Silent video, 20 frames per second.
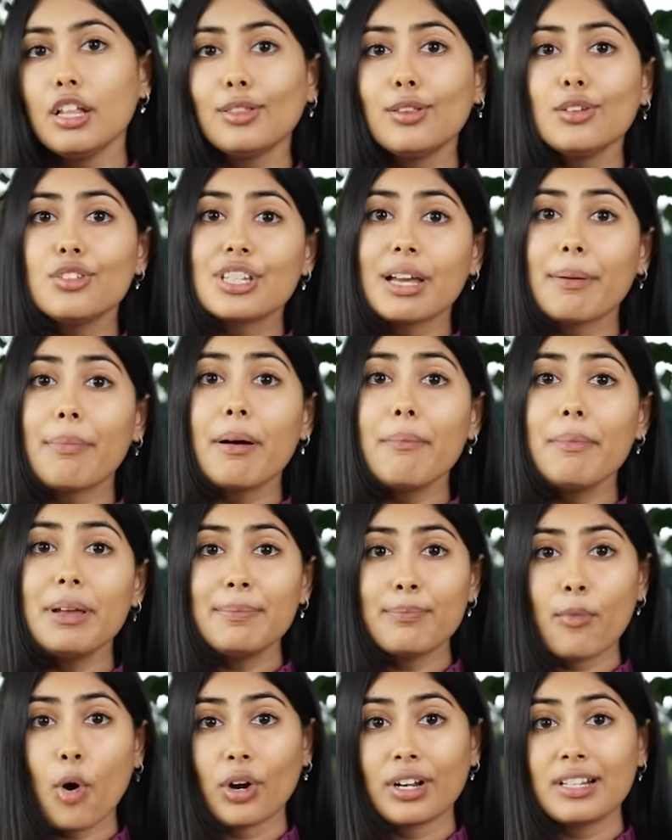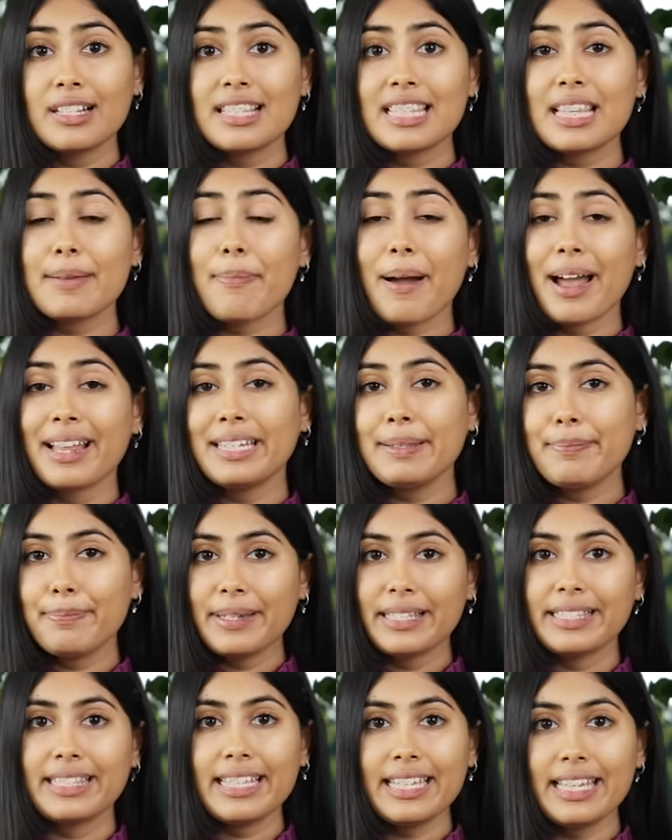तो जब हम इन बॉटल से पानी
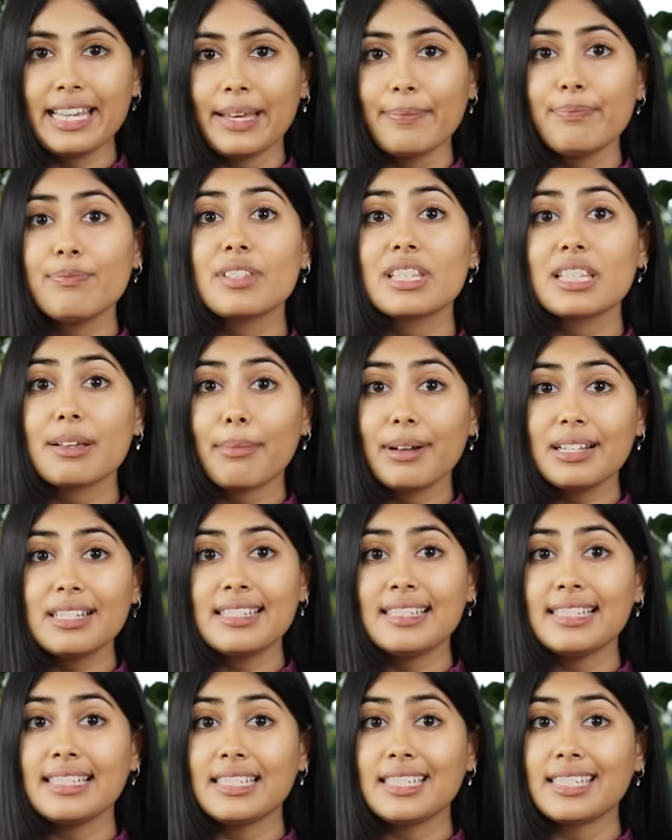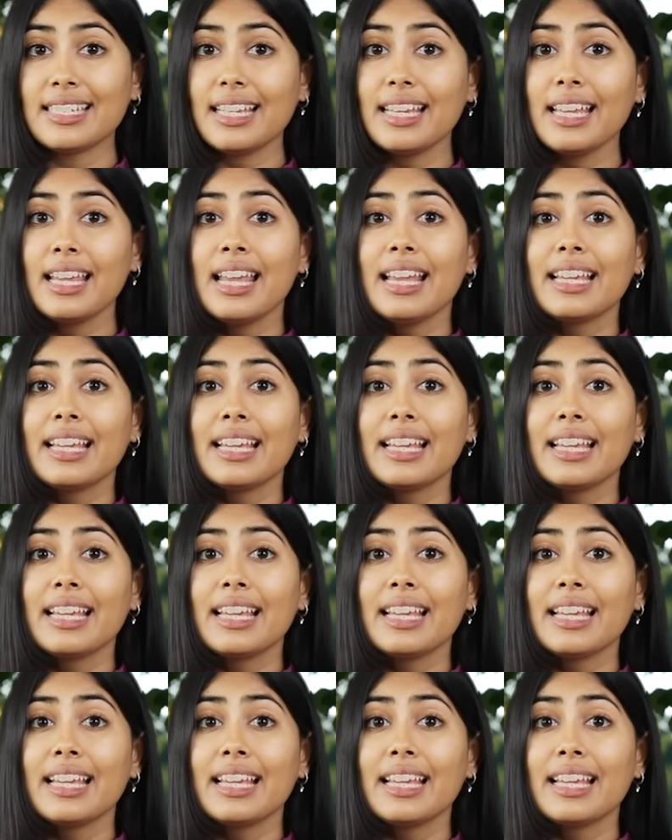पीते हैं समझ लीजिए